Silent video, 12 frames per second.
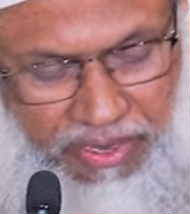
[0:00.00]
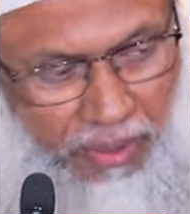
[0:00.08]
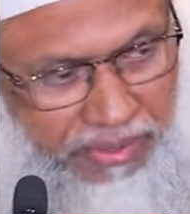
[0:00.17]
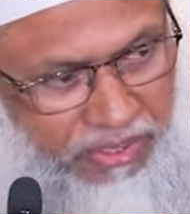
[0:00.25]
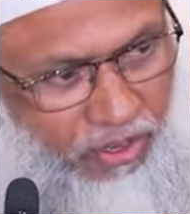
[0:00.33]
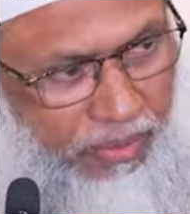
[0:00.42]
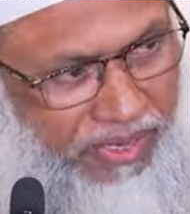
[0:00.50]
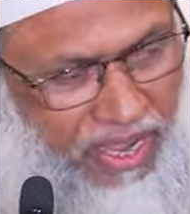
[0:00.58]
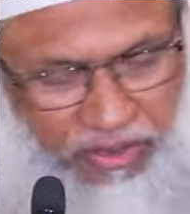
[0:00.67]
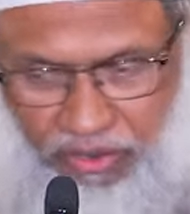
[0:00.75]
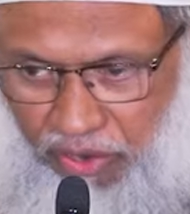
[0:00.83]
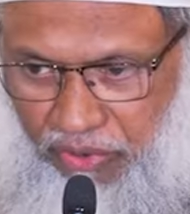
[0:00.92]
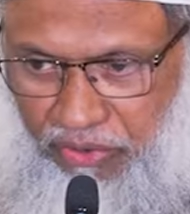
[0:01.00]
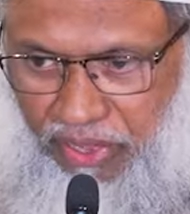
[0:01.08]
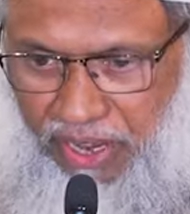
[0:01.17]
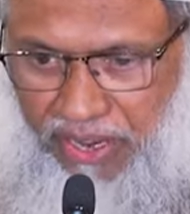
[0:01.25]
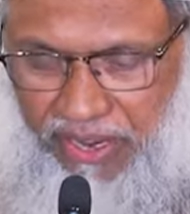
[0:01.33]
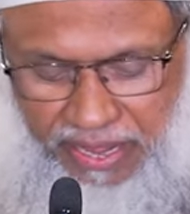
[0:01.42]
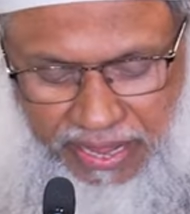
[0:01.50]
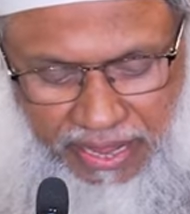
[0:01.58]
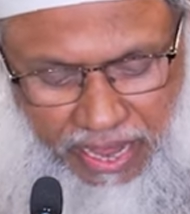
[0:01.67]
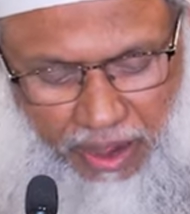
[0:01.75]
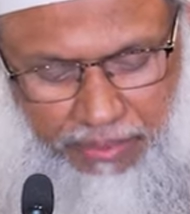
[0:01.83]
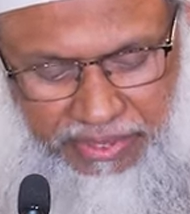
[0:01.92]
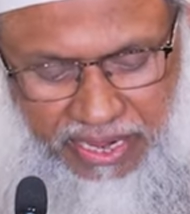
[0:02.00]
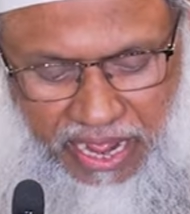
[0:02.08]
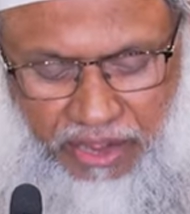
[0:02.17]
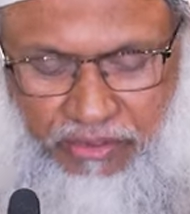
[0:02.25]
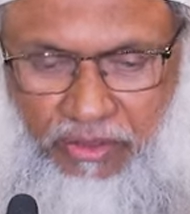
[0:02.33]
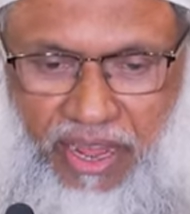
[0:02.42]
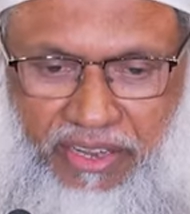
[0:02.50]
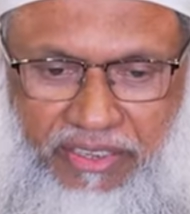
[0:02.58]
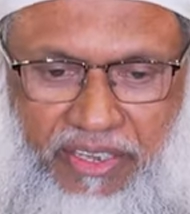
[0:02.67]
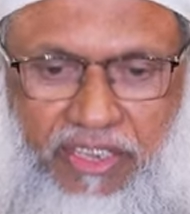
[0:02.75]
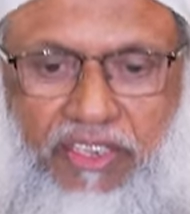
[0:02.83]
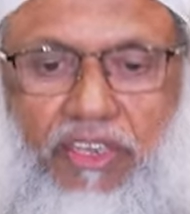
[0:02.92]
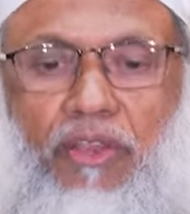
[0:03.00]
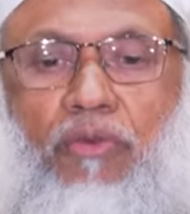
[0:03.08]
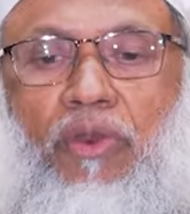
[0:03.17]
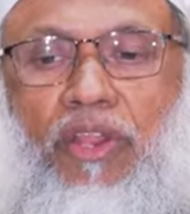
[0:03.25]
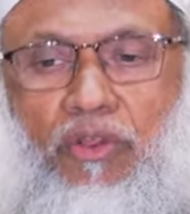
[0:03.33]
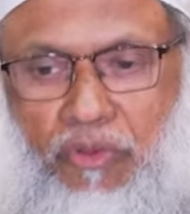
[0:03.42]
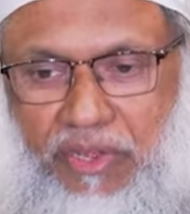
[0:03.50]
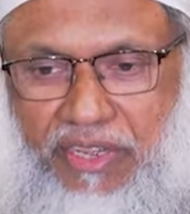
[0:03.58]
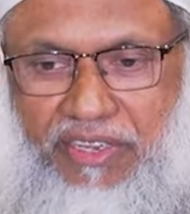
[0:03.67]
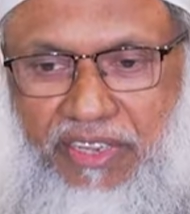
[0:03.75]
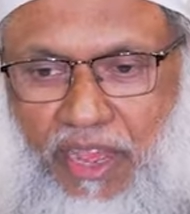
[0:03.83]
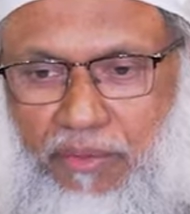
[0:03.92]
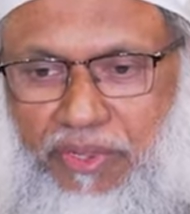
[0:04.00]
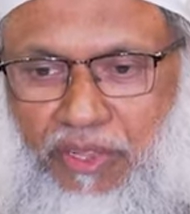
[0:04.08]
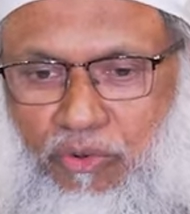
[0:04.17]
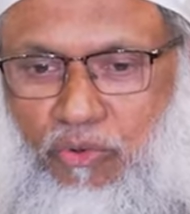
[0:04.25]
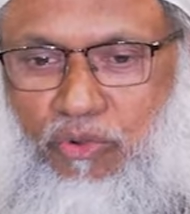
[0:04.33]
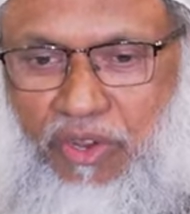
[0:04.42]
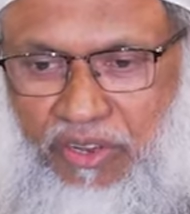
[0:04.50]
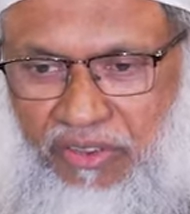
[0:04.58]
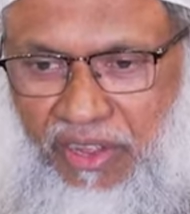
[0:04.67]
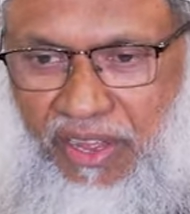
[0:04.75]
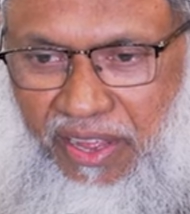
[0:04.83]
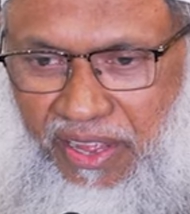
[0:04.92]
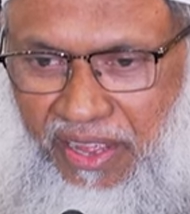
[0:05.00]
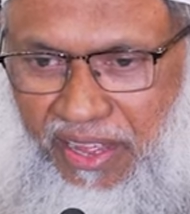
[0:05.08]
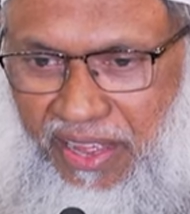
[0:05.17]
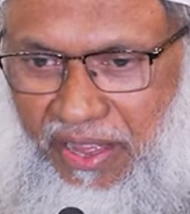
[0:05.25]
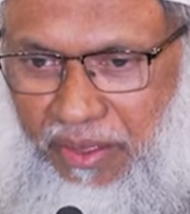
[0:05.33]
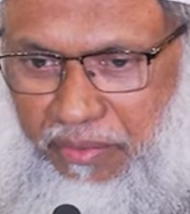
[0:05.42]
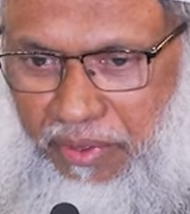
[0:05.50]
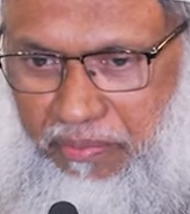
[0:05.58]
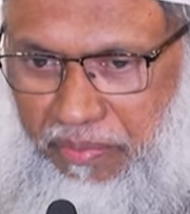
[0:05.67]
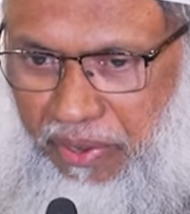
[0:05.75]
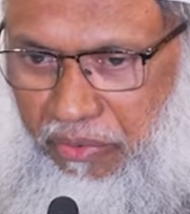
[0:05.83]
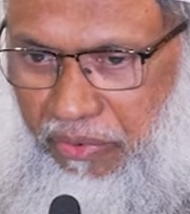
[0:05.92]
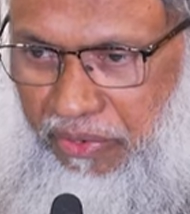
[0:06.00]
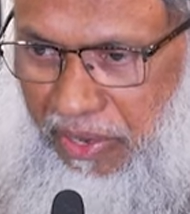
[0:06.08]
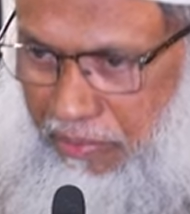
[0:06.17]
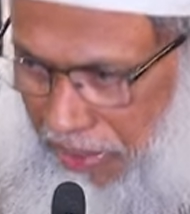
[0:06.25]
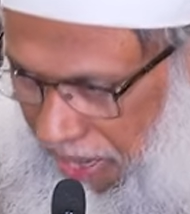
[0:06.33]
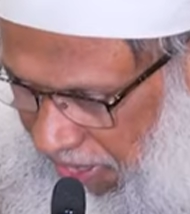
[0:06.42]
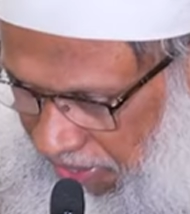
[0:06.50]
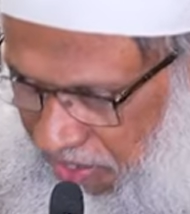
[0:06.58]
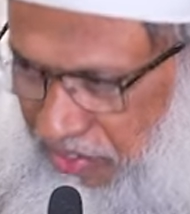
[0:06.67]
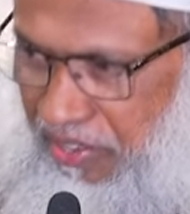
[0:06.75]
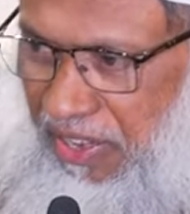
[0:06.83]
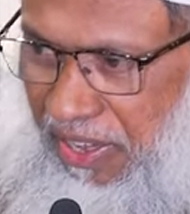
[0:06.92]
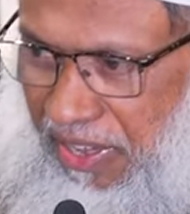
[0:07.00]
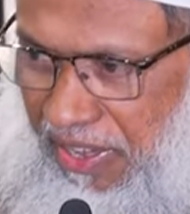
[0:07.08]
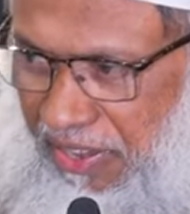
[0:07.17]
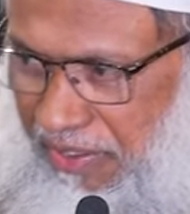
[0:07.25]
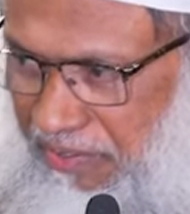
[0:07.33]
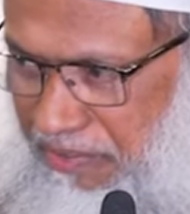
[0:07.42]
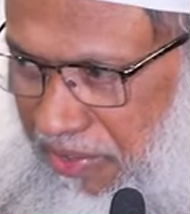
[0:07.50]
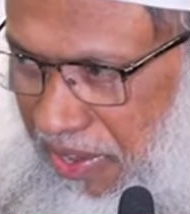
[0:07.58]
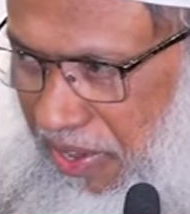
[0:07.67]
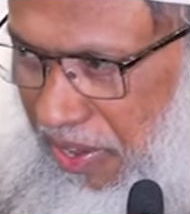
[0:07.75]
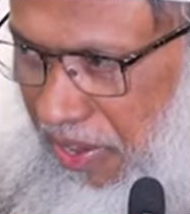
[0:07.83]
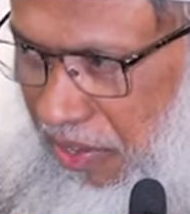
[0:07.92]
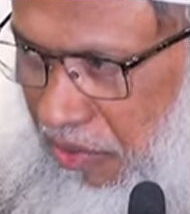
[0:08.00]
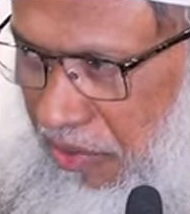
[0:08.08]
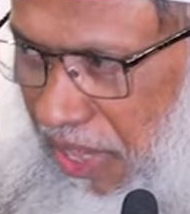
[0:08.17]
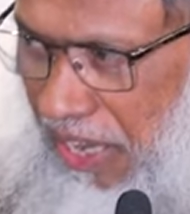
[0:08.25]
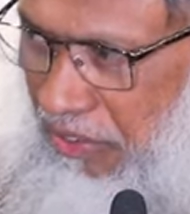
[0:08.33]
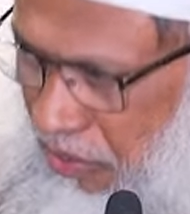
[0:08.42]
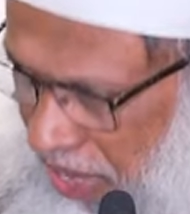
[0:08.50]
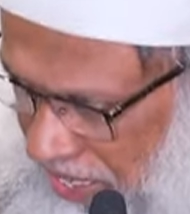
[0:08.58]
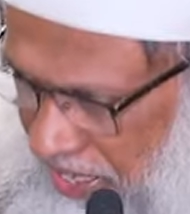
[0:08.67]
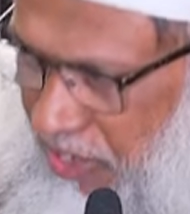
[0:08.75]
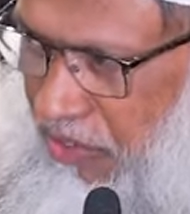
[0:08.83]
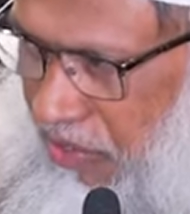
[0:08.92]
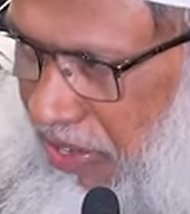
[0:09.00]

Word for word: যে আমাদের সবাইকে একটু একটু দিলেন আমাদের একজন আছে সে ওখানে রয়ে গেছে আমাদের উটের উটকে পাহারা দিচ্ছে তো তার জন্য একটা কিছু